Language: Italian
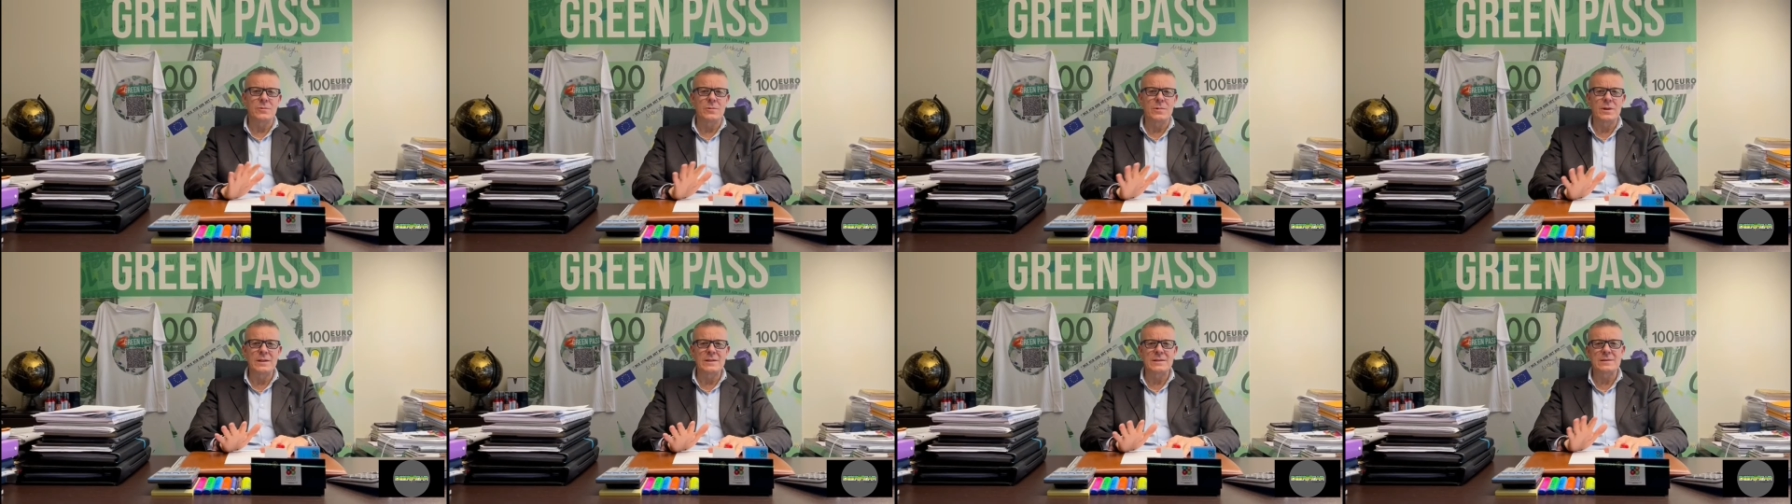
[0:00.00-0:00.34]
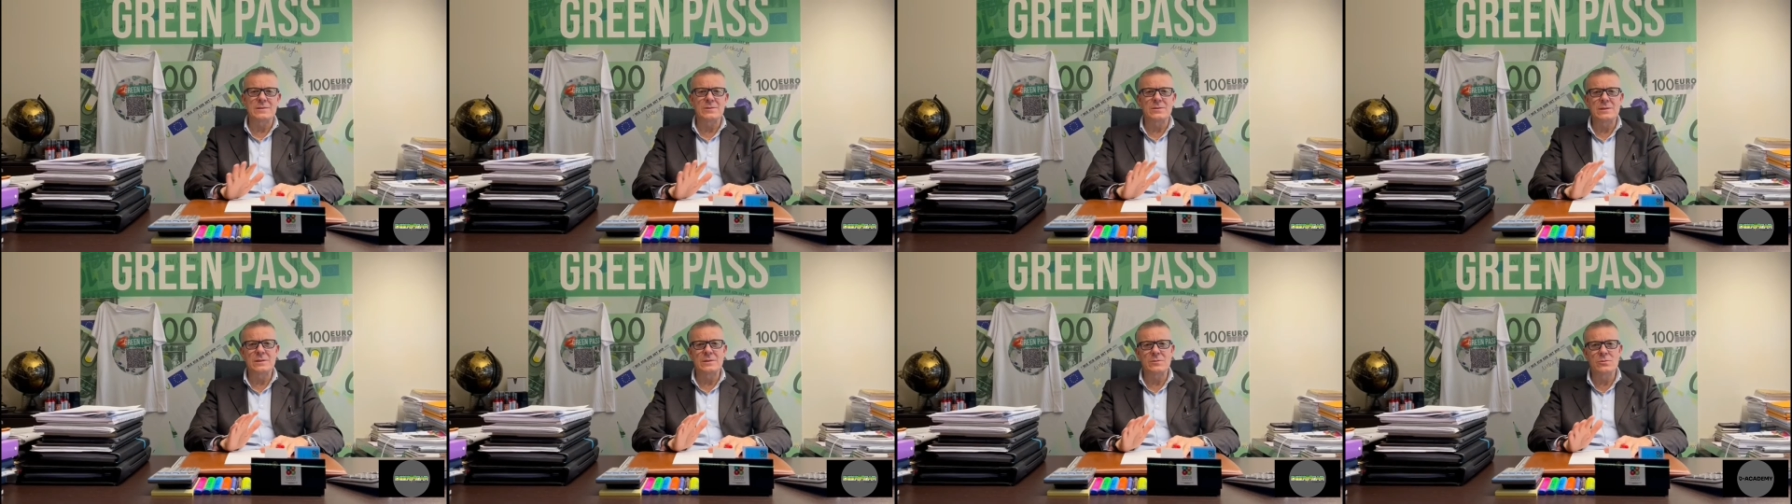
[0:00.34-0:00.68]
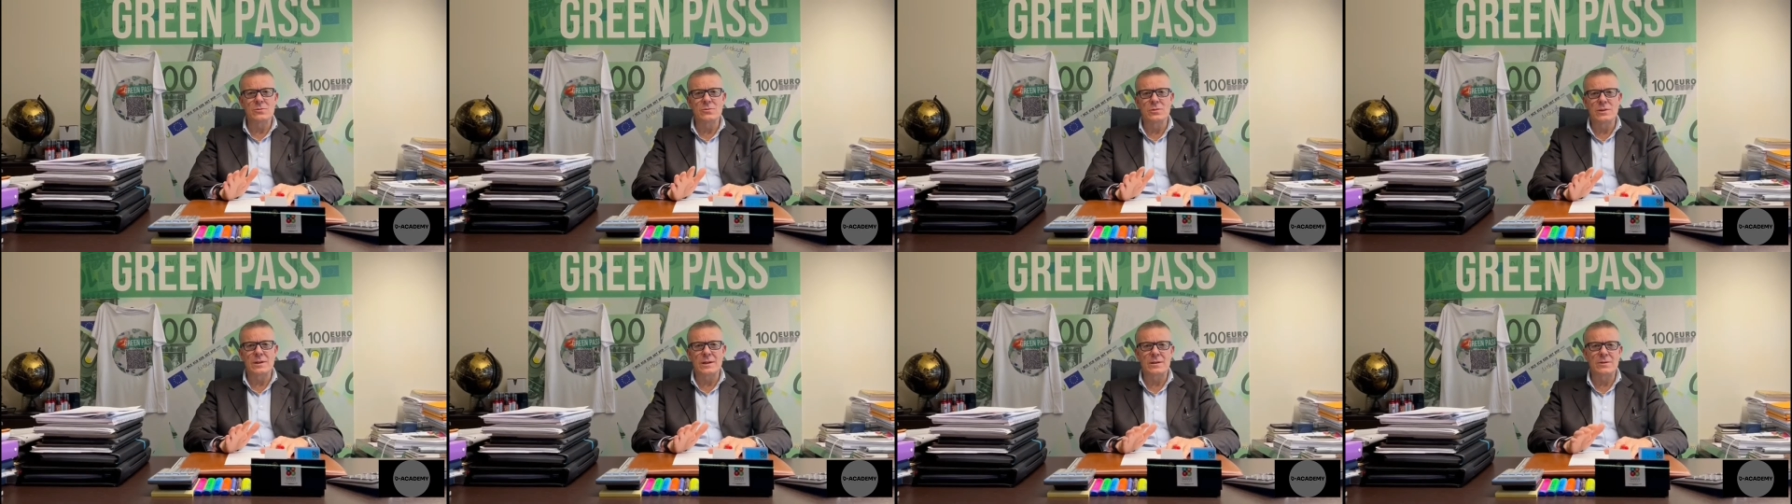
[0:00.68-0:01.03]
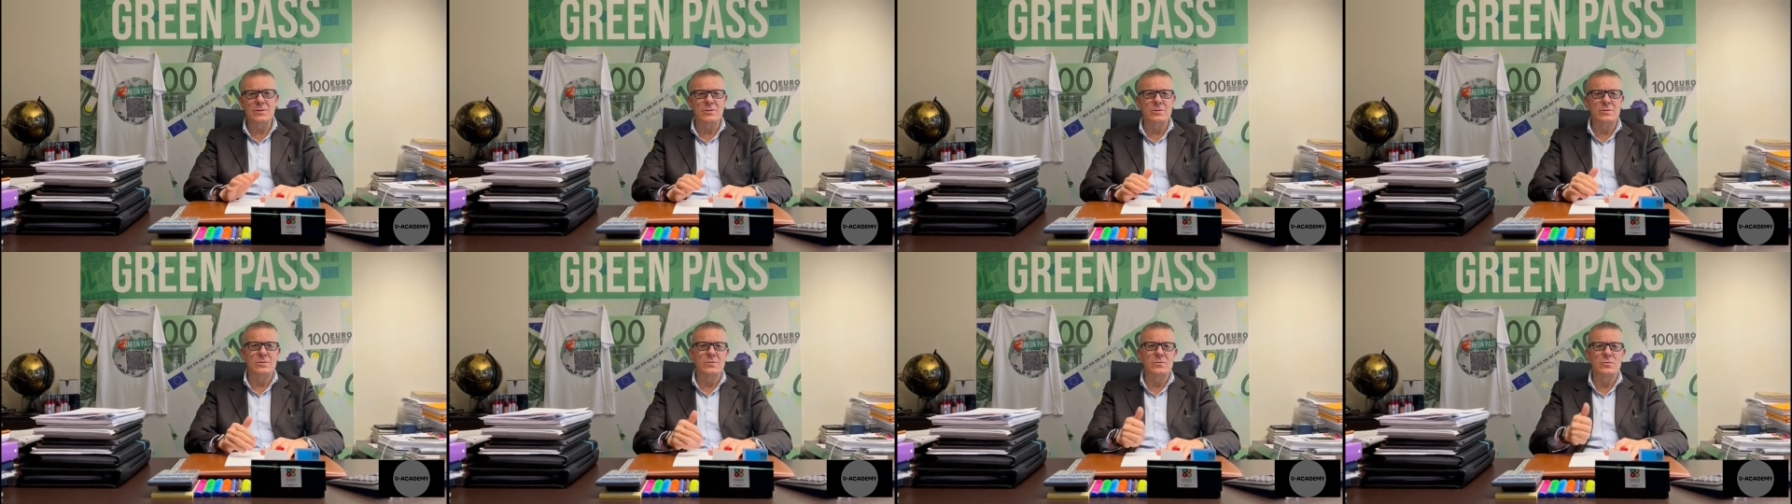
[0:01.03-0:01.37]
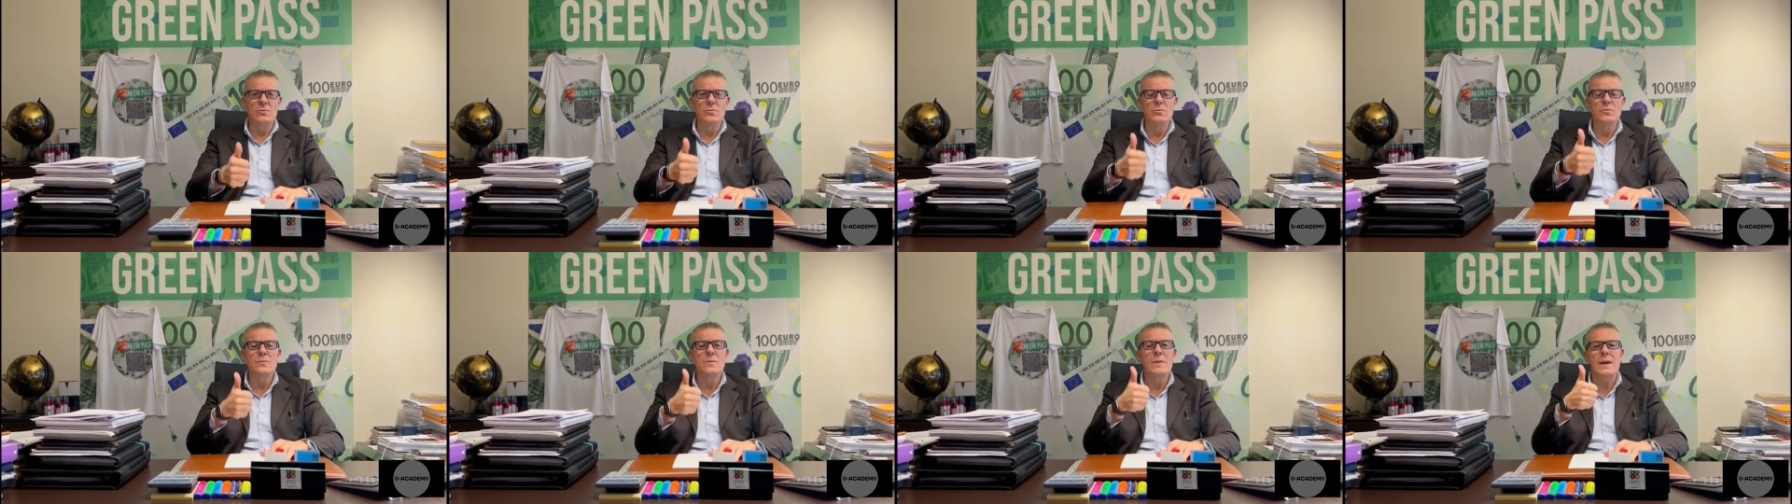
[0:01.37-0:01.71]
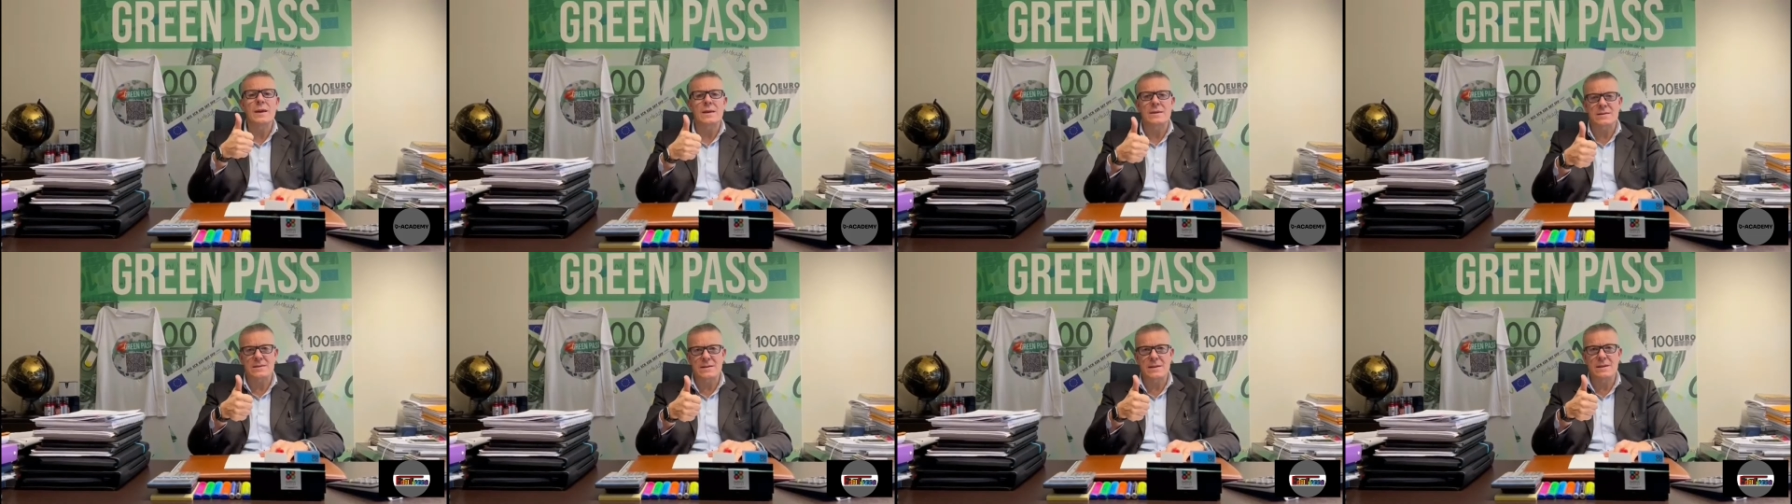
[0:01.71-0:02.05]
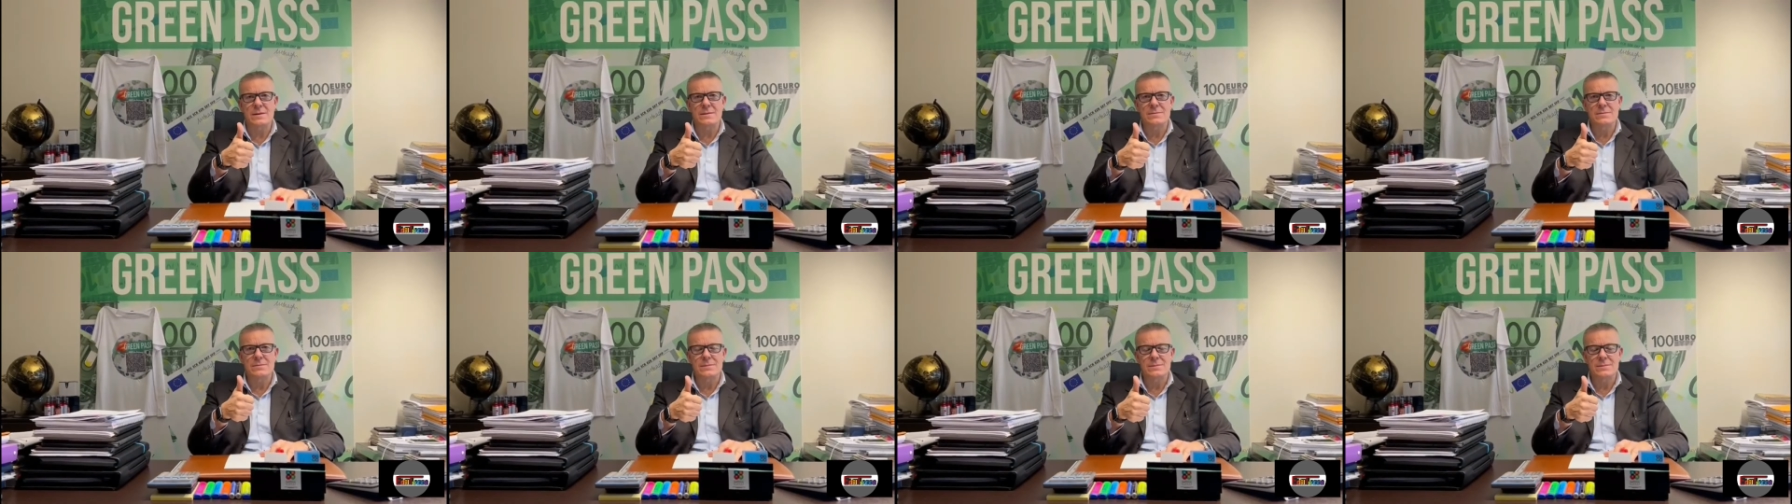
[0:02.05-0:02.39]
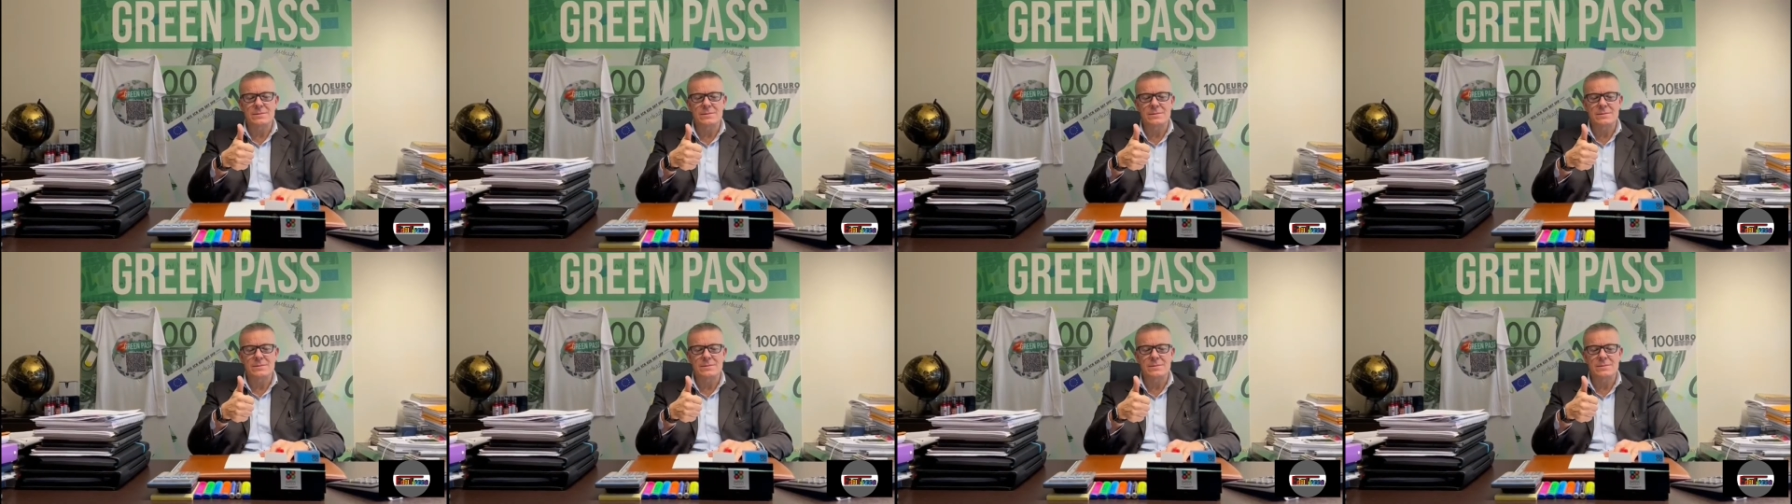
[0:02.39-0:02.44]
questi durano un mese.